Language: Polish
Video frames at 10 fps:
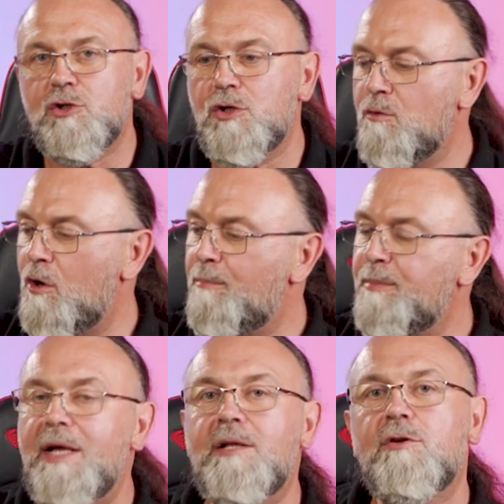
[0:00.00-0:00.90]
są o
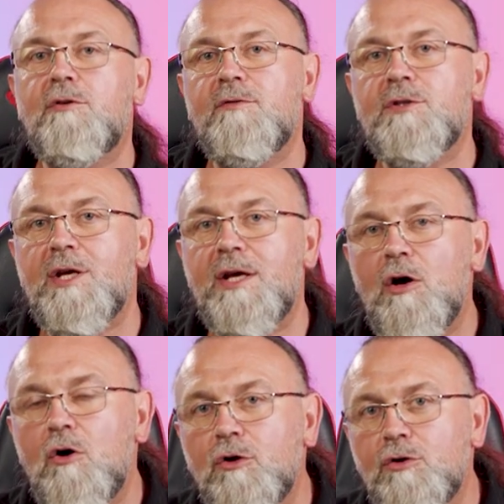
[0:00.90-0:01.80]
piętro wyżej
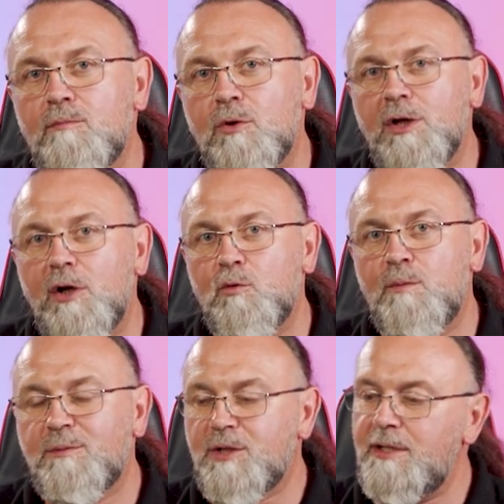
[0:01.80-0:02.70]
od modelu
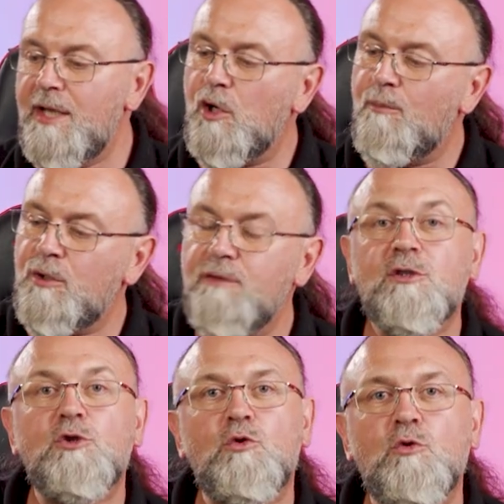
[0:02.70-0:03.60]
poprzedniego,
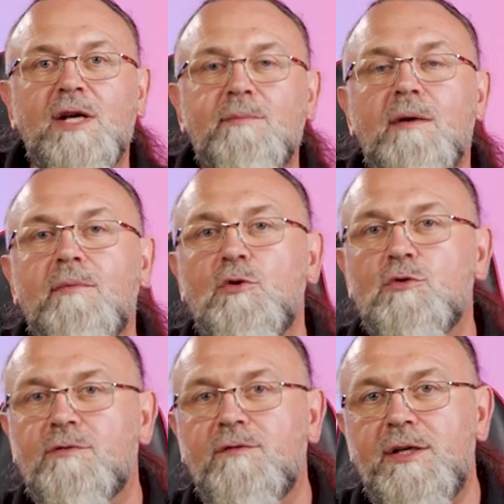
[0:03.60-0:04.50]
ponieważ tutaj mamy
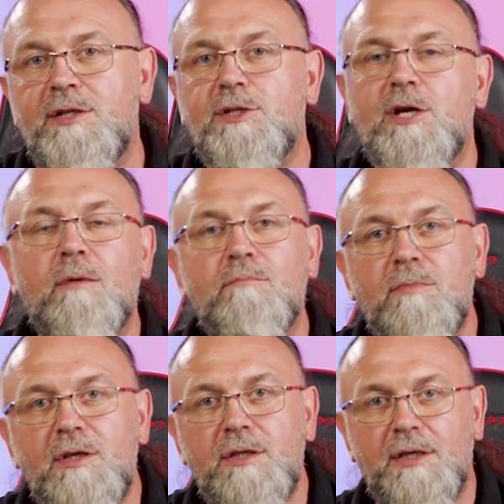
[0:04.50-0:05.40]
już wejście
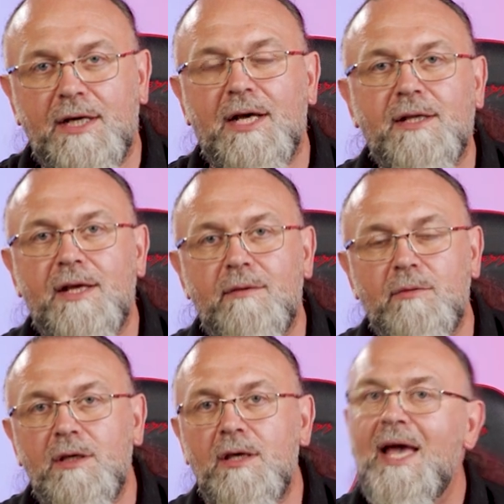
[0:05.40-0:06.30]
mini
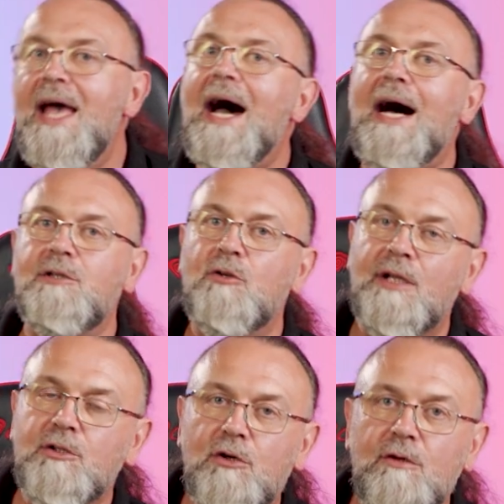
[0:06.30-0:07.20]
HDMI, a
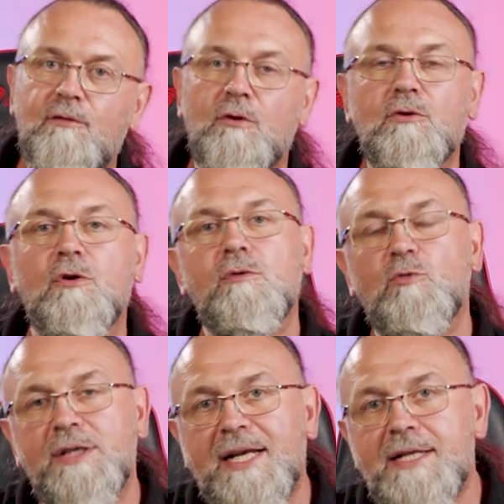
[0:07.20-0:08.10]
dodatkowo do
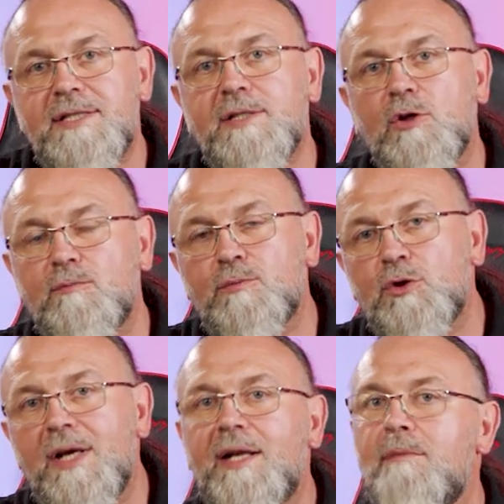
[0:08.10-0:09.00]
komunikacji z
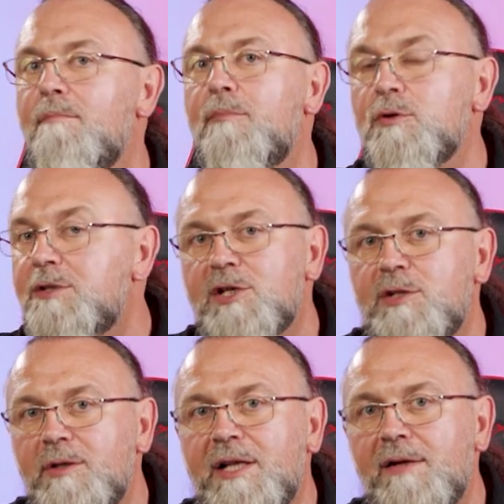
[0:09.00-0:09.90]
komputerem bądź
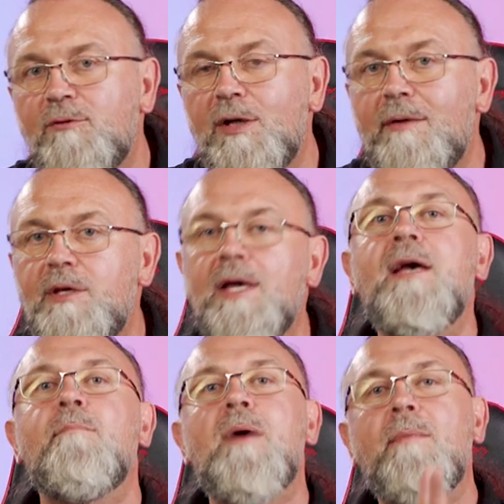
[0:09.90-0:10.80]
naszymi telefonami
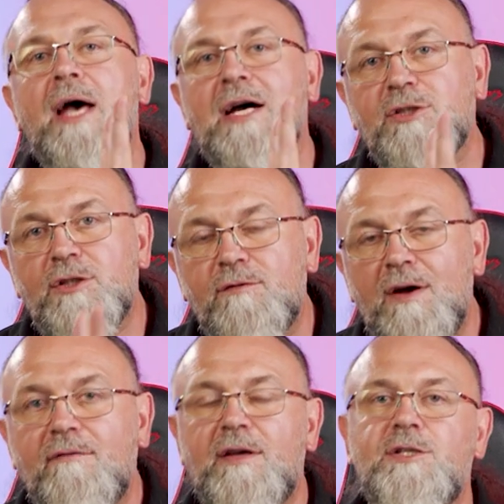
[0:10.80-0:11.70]
mamy aż
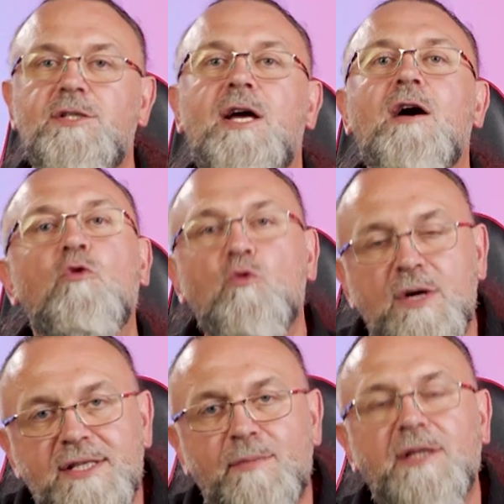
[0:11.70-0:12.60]
dwa wejścia
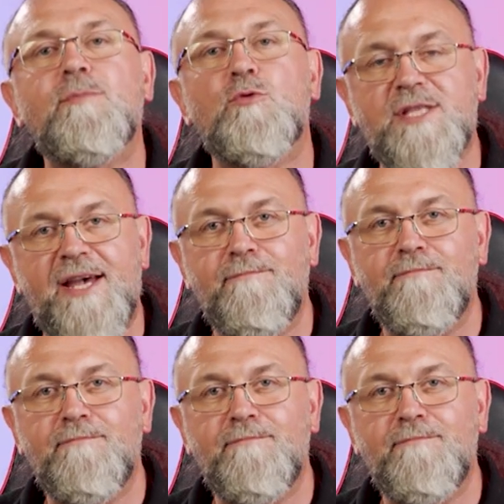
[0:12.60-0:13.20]
USB typu C.